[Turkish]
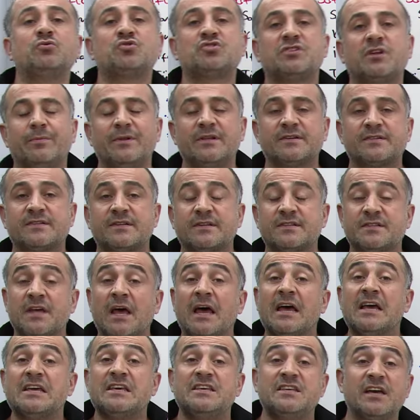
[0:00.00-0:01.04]
düşünebilirsiniz.
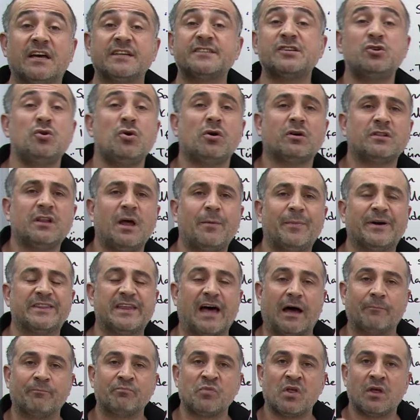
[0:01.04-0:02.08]
Yazılı
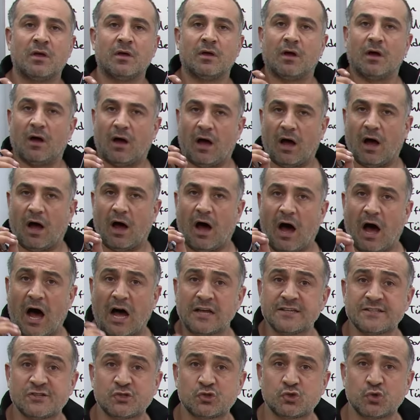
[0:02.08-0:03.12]
yoklamada
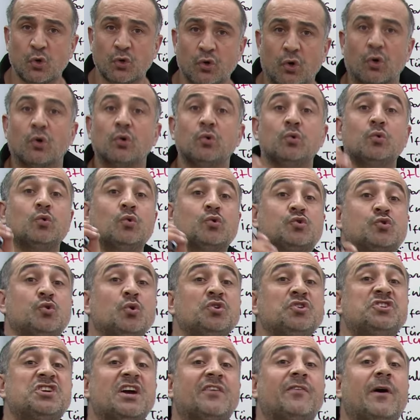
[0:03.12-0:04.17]
az soru,
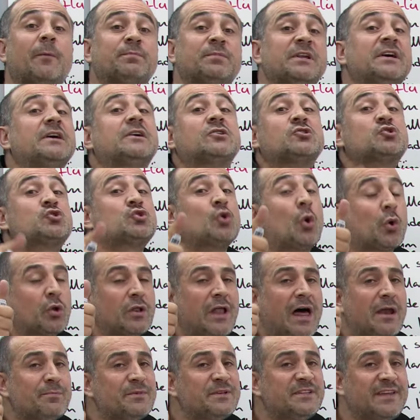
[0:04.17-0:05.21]
uzun cevaplı
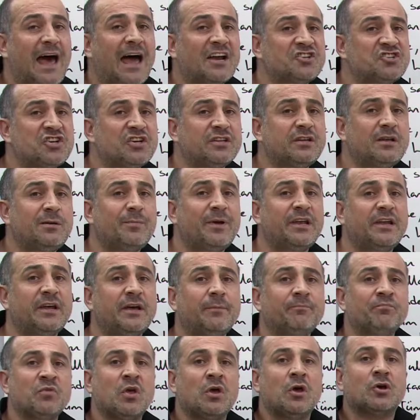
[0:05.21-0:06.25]
sorular mı tercih
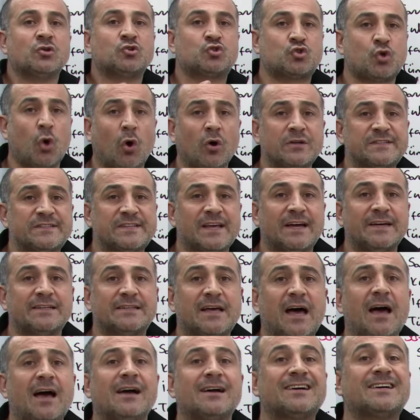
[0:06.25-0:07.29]
edilmeli? Çok
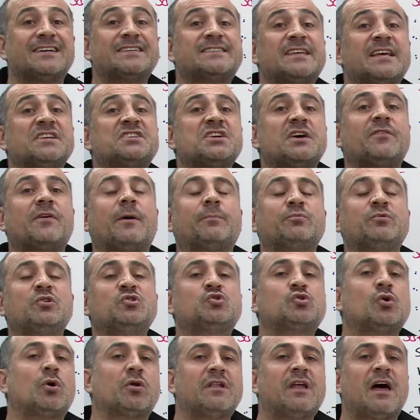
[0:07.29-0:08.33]
sayıda kısa cevaplı
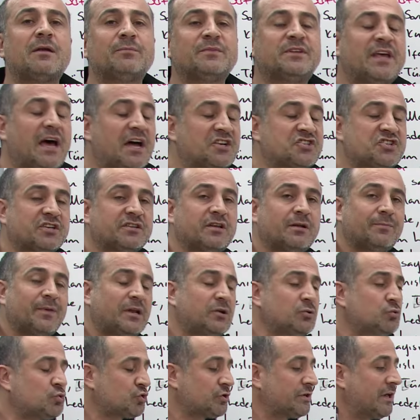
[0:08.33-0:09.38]
sorular mı tercih
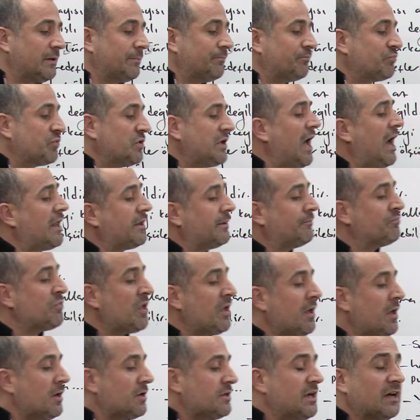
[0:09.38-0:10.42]
edilmeli düşünelim. Yani
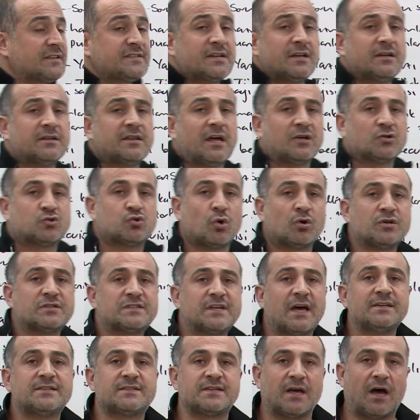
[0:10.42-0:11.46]
yazılıda soru
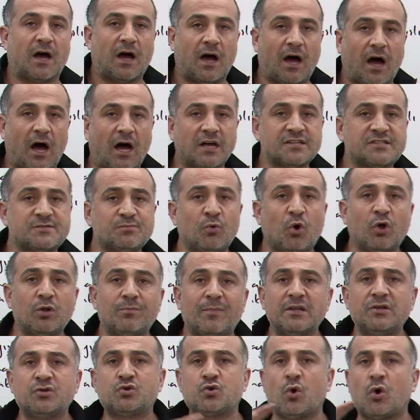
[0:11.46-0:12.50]
sayısı az mı
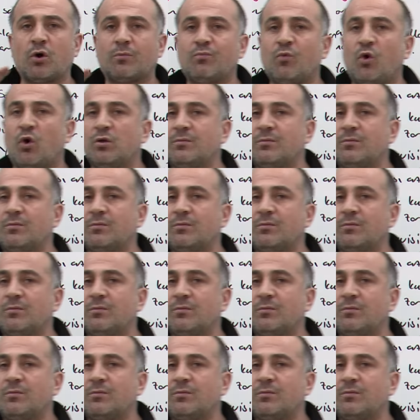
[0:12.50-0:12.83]
olmalı, çok mu